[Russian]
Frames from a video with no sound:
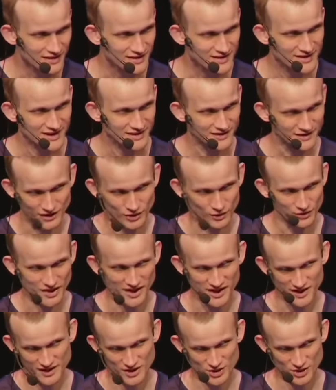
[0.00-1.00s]

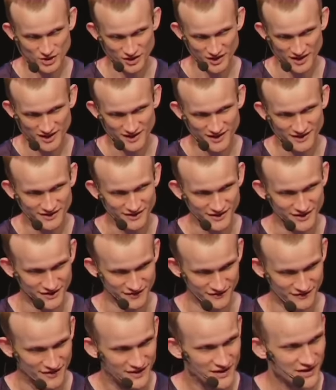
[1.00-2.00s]
технические решения,
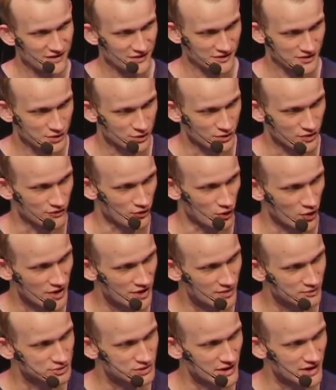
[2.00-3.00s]
которые
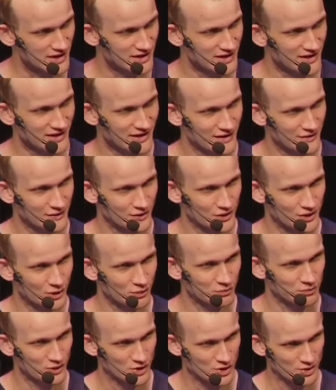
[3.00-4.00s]
безвозвратно
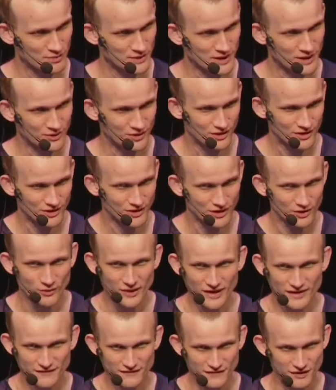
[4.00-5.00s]
отводят власть от
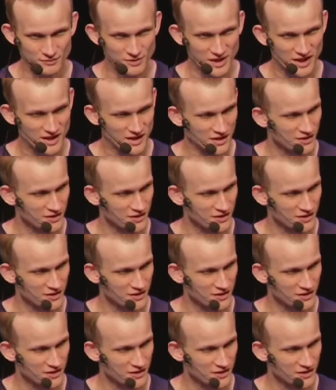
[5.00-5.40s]
централизованной